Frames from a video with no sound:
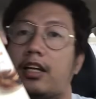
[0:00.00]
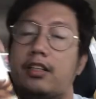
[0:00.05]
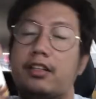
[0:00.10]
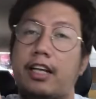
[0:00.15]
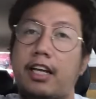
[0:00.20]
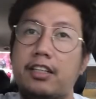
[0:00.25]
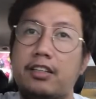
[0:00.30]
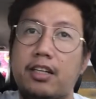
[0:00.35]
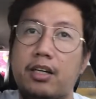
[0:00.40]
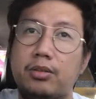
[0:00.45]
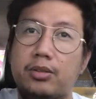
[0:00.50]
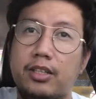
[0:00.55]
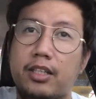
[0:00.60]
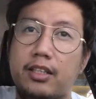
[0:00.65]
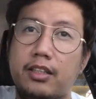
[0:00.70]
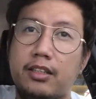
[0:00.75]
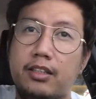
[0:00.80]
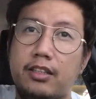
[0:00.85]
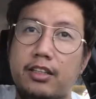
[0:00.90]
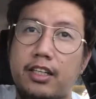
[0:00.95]
uh,
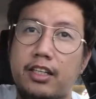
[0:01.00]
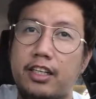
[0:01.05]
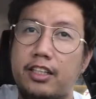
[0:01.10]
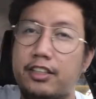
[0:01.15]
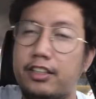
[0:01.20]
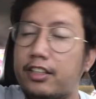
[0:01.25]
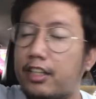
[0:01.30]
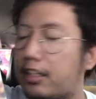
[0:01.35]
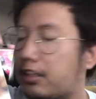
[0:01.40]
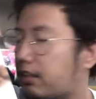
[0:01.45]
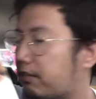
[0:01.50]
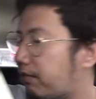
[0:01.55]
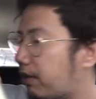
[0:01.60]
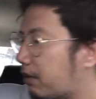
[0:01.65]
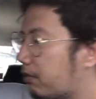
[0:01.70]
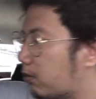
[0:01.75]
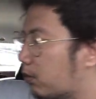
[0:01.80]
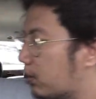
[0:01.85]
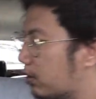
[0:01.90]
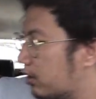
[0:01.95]

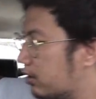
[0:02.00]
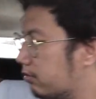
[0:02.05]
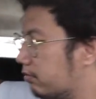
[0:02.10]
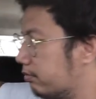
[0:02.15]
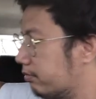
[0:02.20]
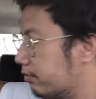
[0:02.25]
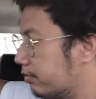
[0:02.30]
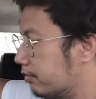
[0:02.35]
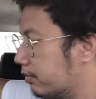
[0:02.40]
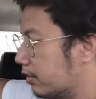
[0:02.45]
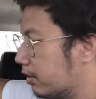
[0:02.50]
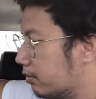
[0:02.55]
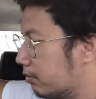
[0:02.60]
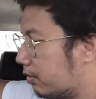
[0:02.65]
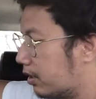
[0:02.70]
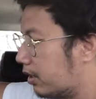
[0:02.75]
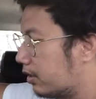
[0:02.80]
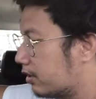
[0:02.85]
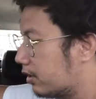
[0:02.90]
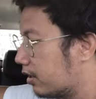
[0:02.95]
9,995 won
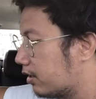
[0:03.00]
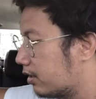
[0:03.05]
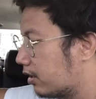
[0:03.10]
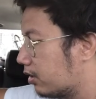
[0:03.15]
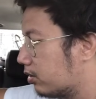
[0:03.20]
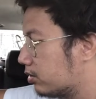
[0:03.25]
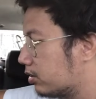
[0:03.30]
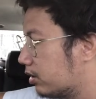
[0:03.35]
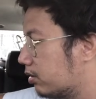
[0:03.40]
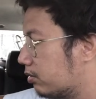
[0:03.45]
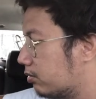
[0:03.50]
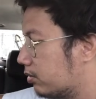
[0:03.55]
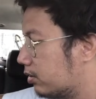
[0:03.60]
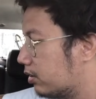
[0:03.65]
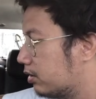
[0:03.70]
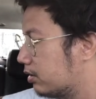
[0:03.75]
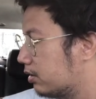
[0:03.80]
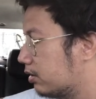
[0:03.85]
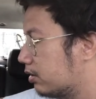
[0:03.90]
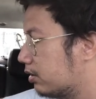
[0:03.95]
parang 10,000
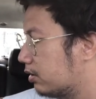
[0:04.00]
won